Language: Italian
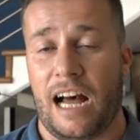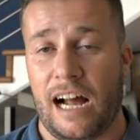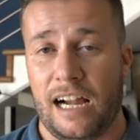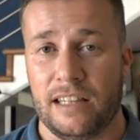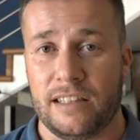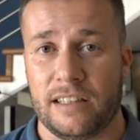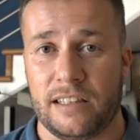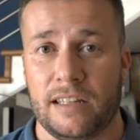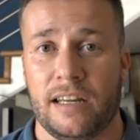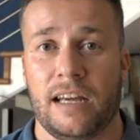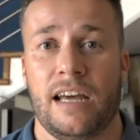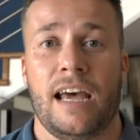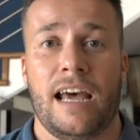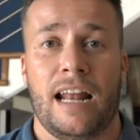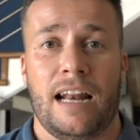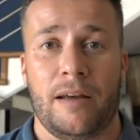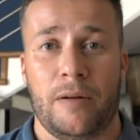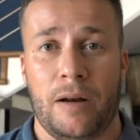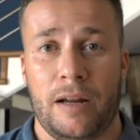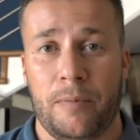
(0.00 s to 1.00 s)
alti.
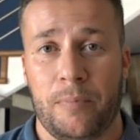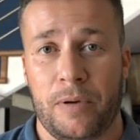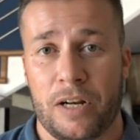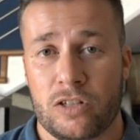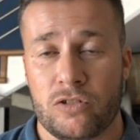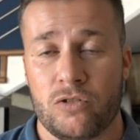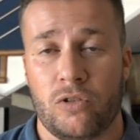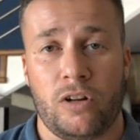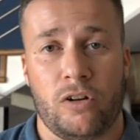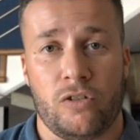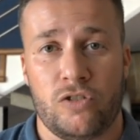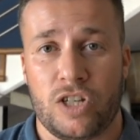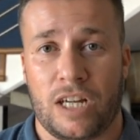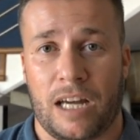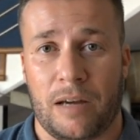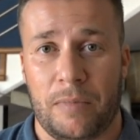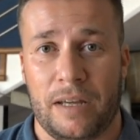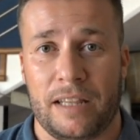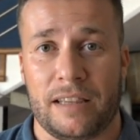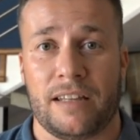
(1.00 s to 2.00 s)
Le persone
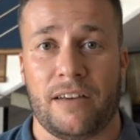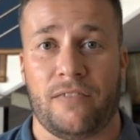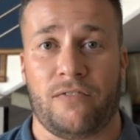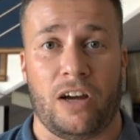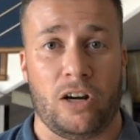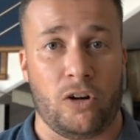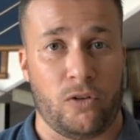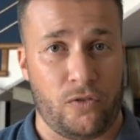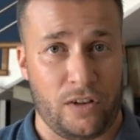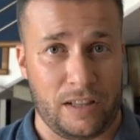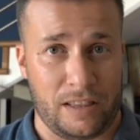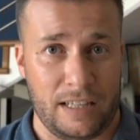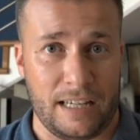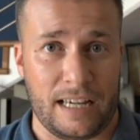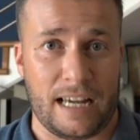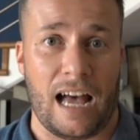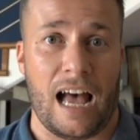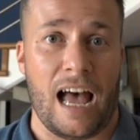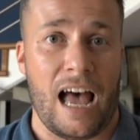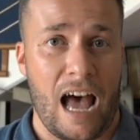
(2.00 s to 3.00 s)
logicamente fanno
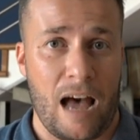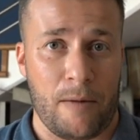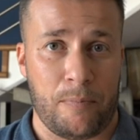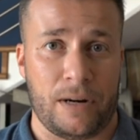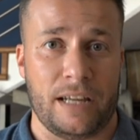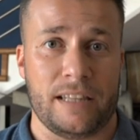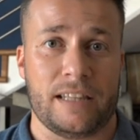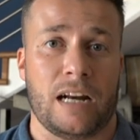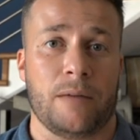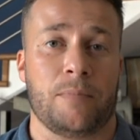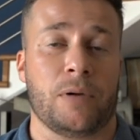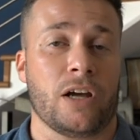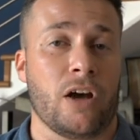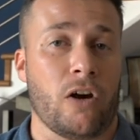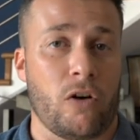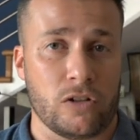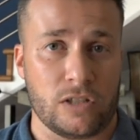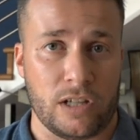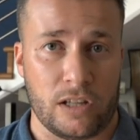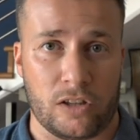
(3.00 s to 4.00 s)
fatica a prenderla perché
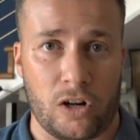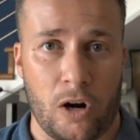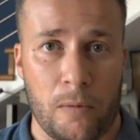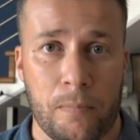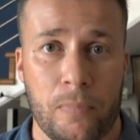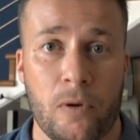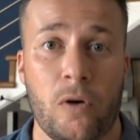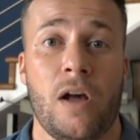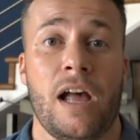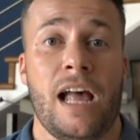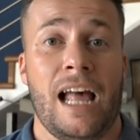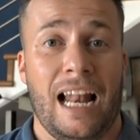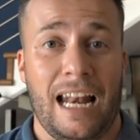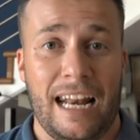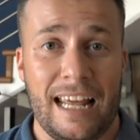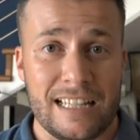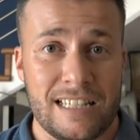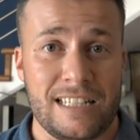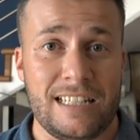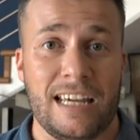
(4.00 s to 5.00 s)
costa troppo,
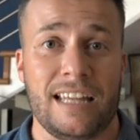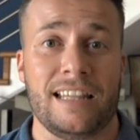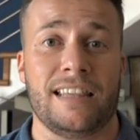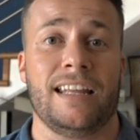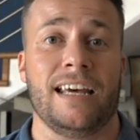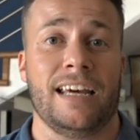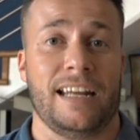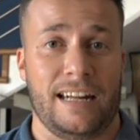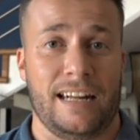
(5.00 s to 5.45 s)
le aziende